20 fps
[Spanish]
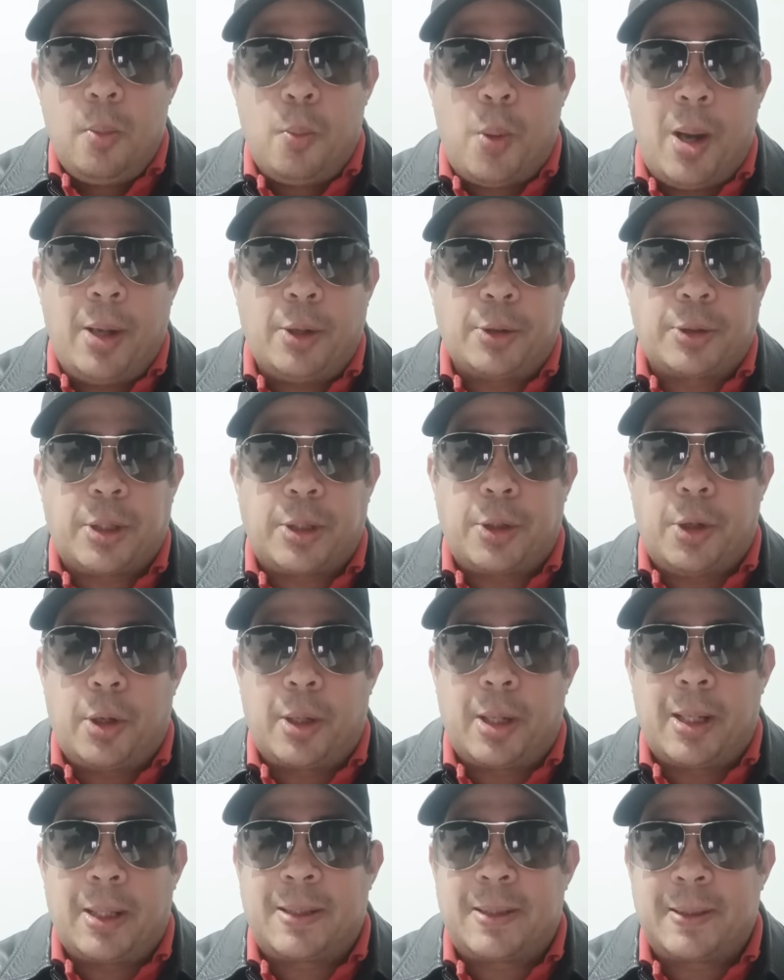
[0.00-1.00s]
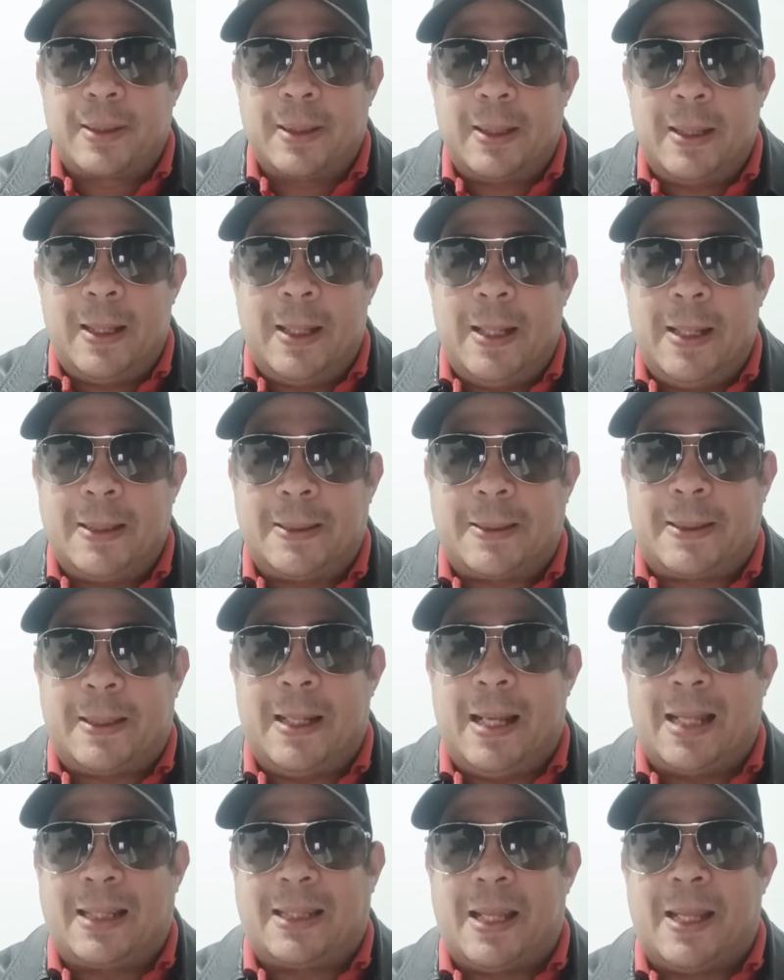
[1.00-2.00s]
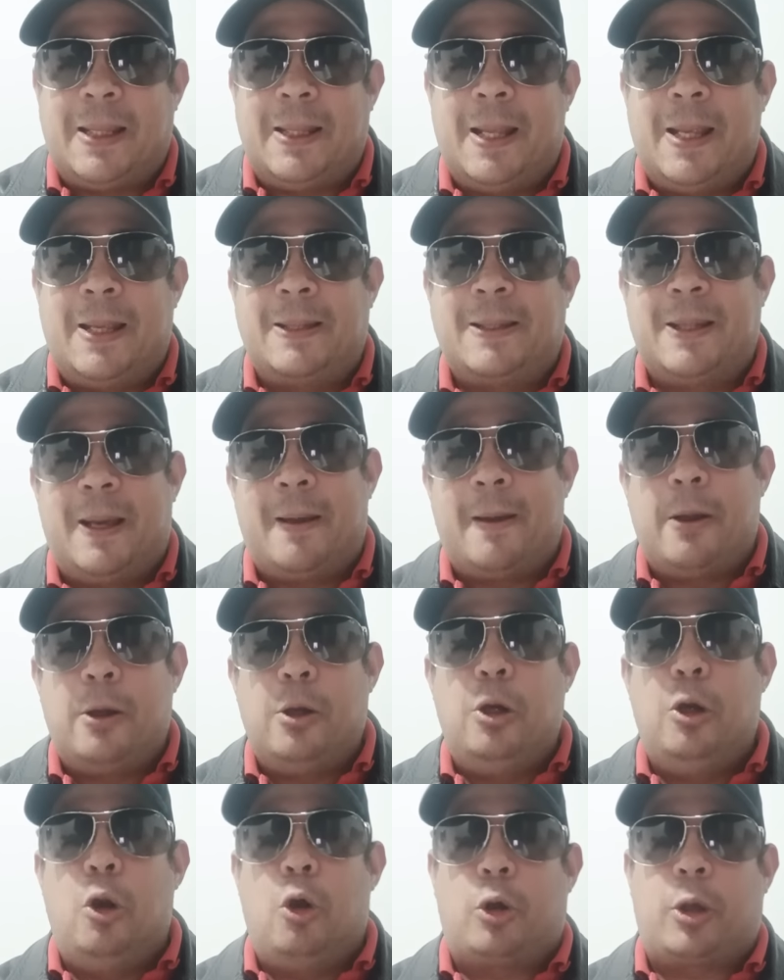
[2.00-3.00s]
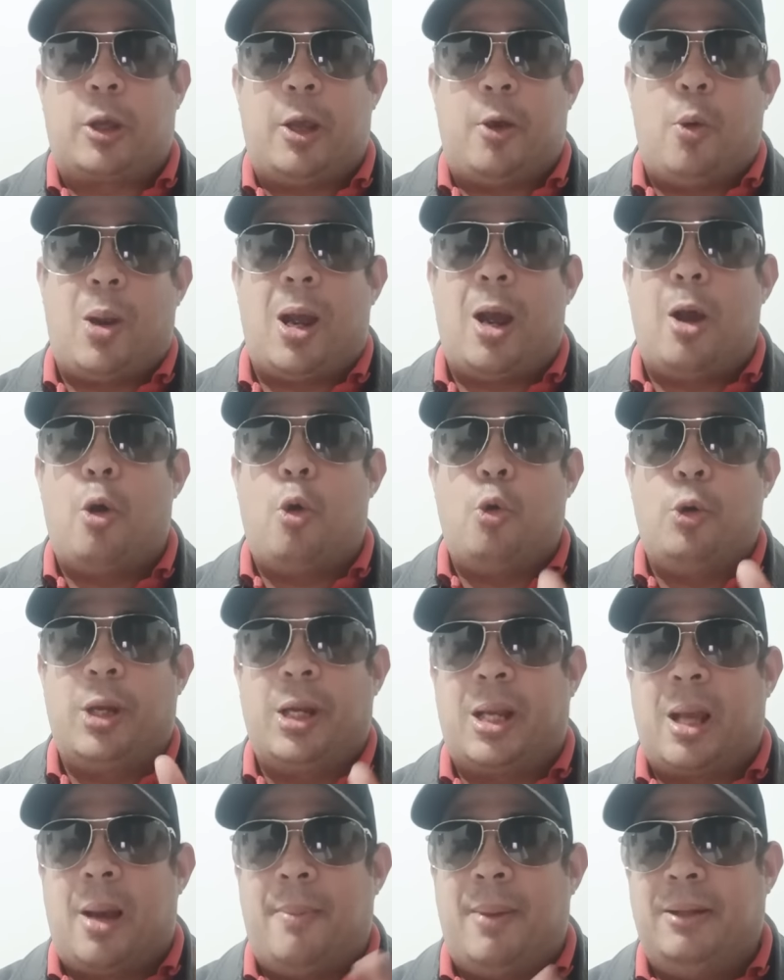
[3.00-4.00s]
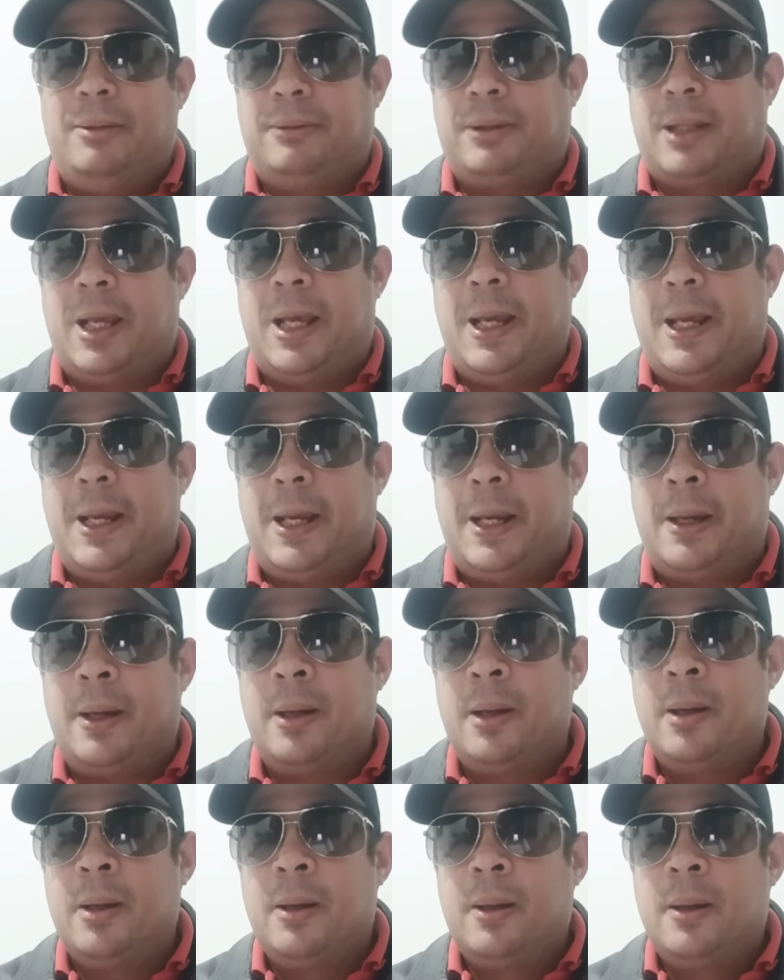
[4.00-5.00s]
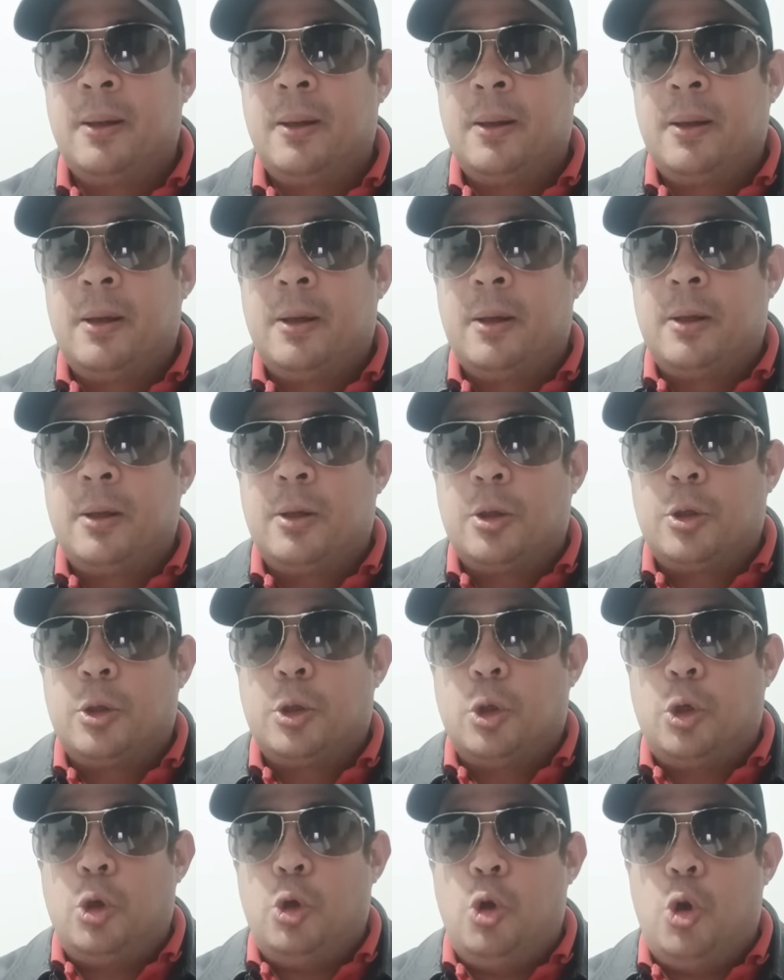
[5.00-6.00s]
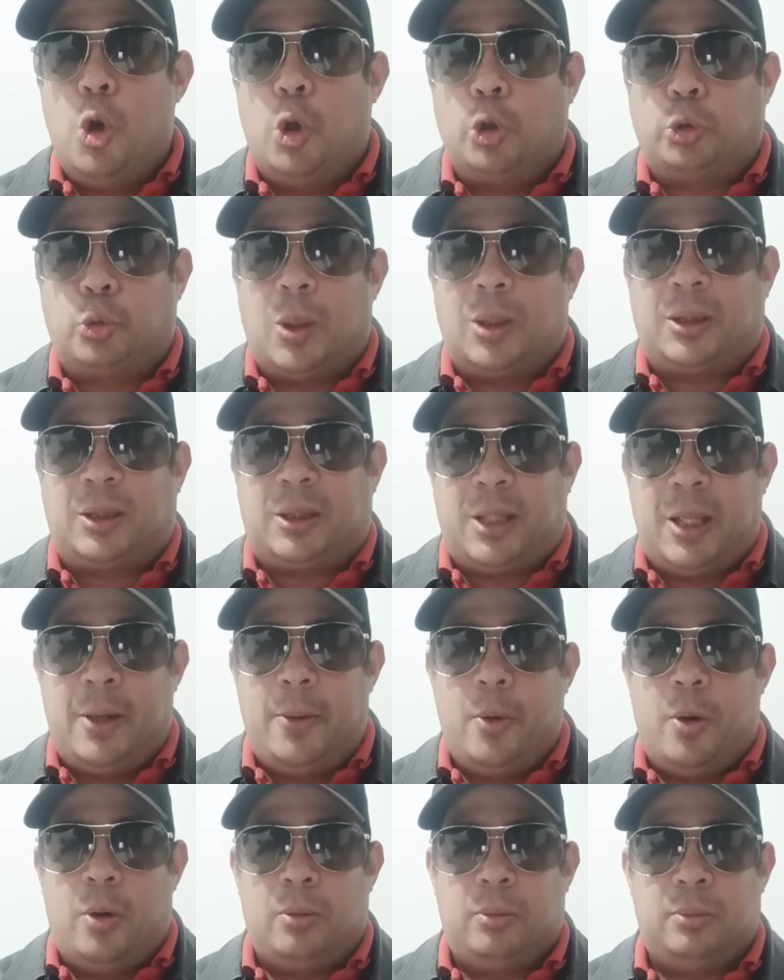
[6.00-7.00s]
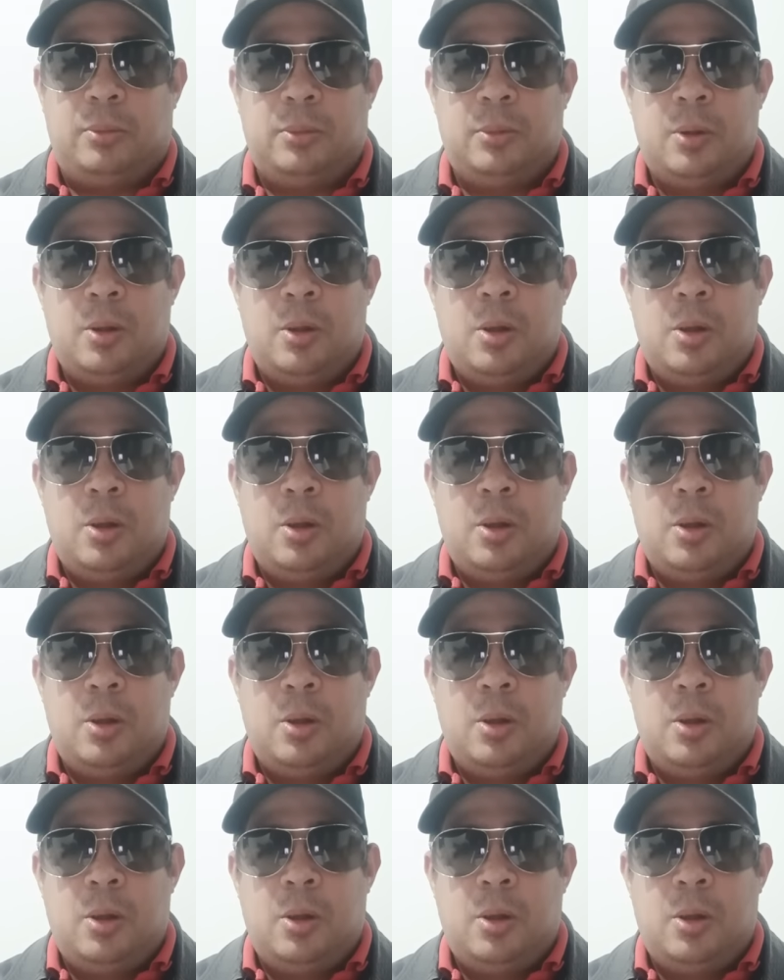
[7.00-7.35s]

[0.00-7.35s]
Bueno, señores, este, las tendencias. Los que juegan únicamente loto activo